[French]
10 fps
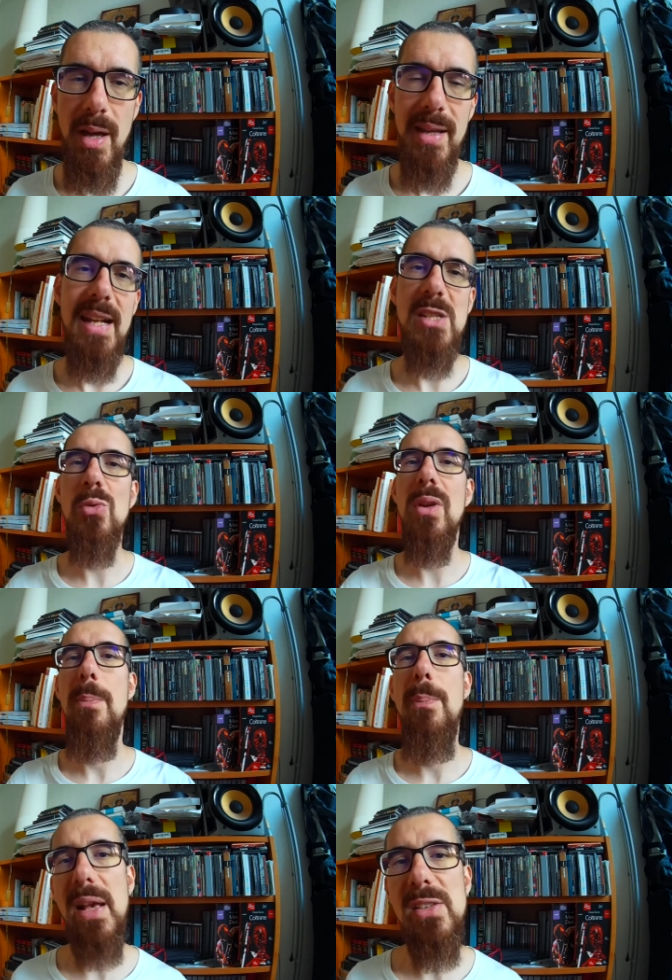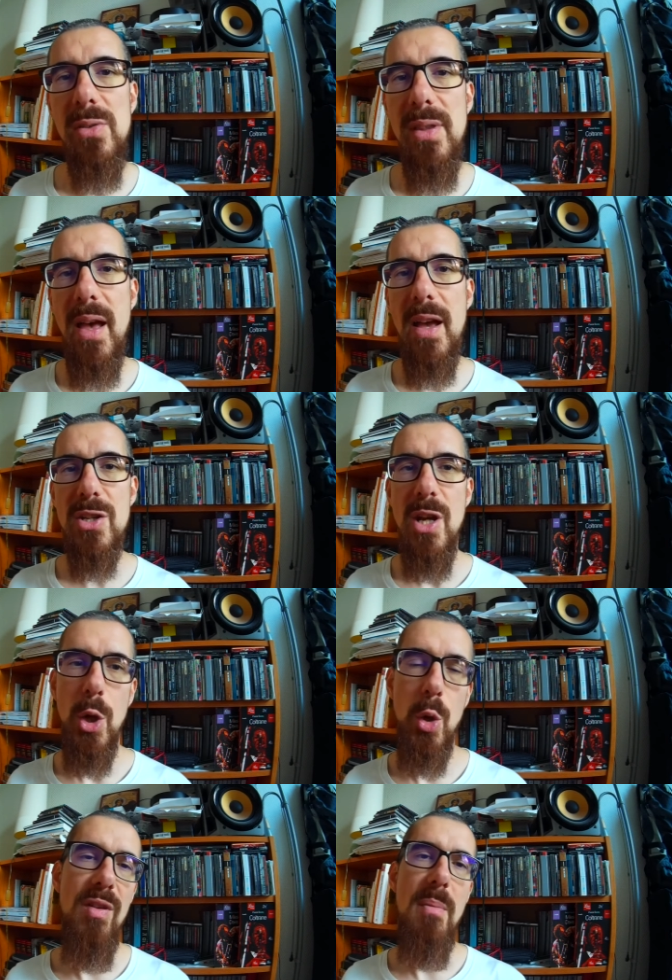Quels sont les personnages
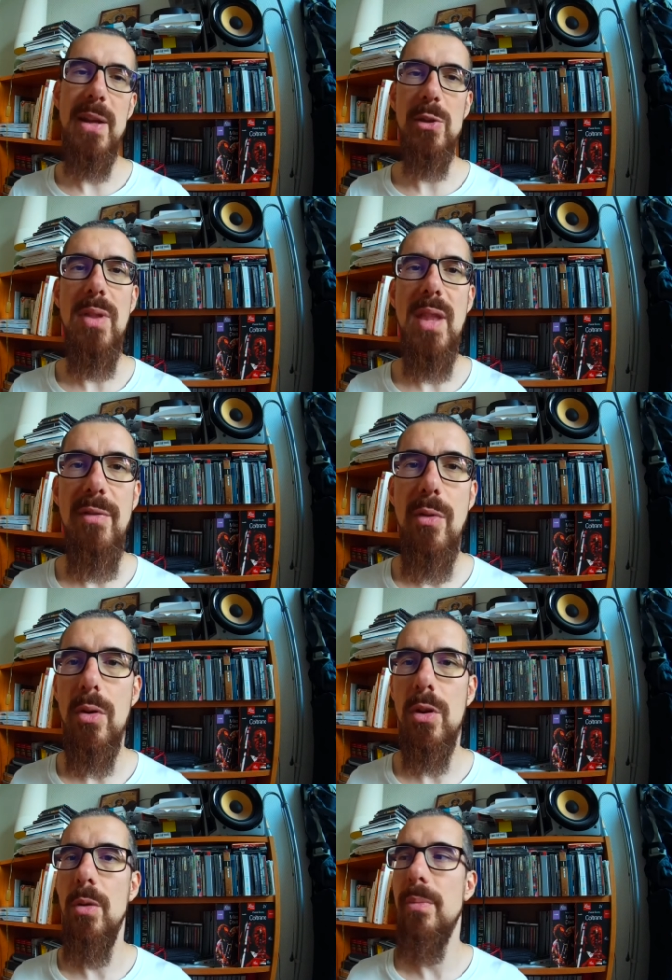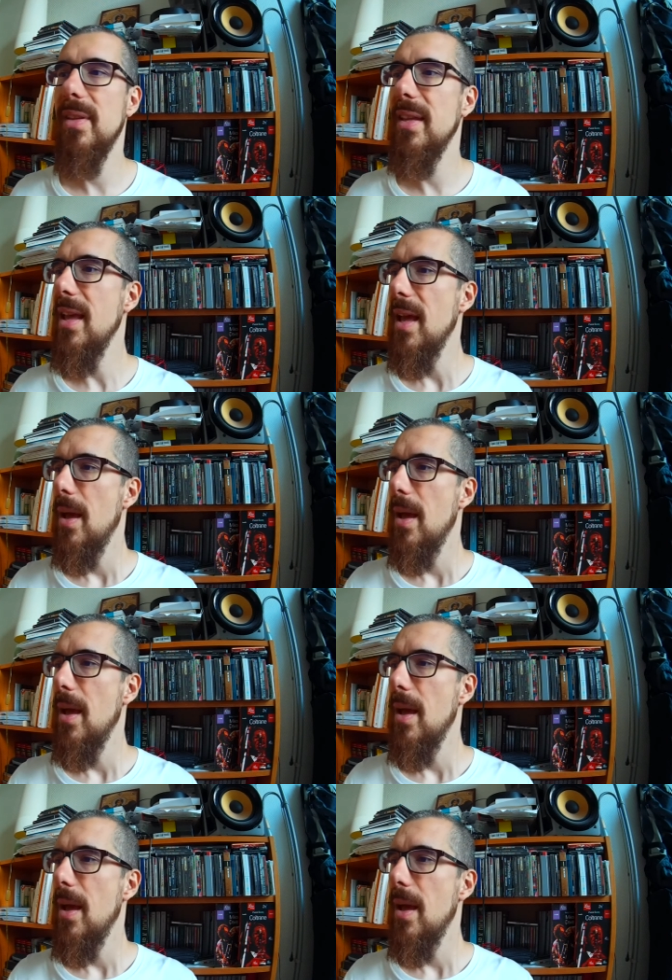on va mettre en avant comme des